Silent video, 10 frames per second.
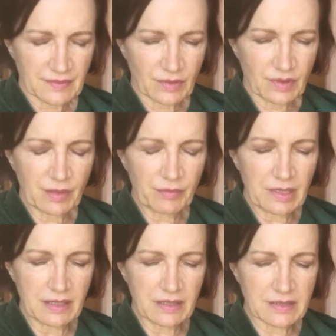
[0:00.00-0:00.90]
Quella
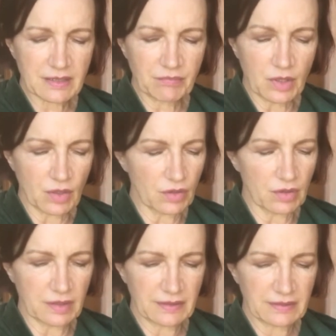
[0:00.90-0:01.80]
bellezza
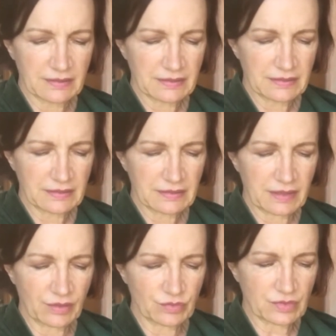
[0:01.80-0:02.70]
molle
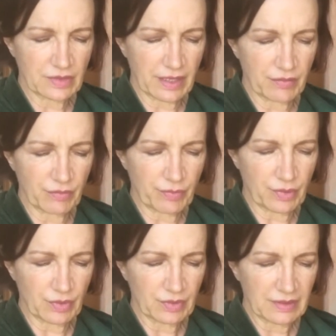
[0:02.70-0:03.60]
e a un
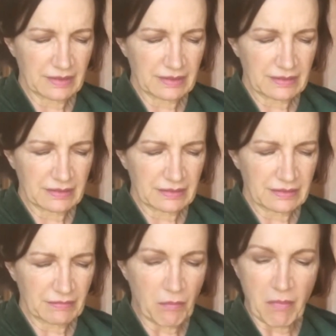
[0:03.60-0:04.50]
tempo
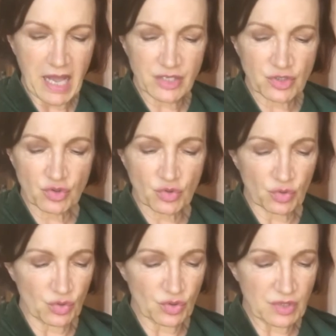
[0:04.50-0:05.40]

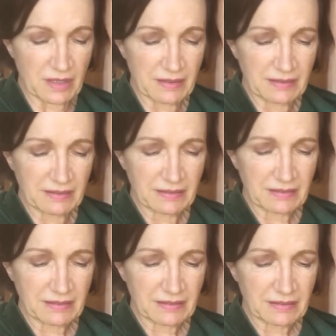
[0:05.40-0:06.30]
maestosa
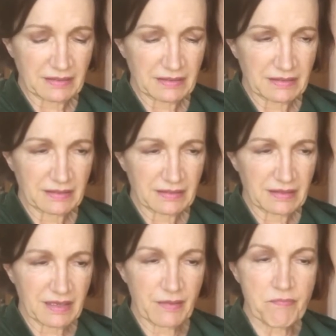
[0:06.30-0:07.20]

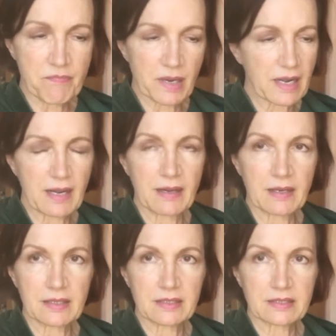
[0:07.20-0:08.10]
che
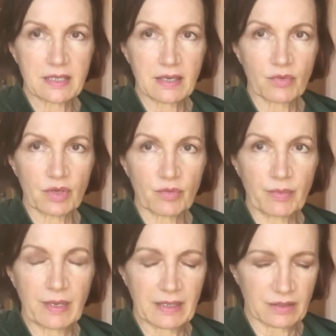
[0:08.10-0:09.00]
brilla nel sangue
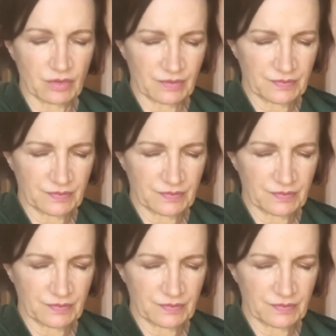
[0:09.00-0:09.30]
lombardo.